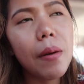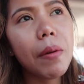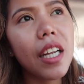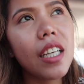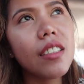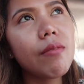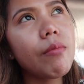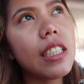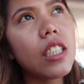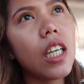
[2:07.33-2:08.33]

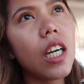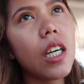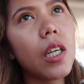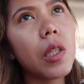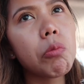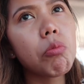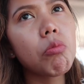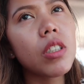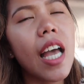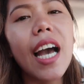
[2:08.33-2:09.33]
Parang, um,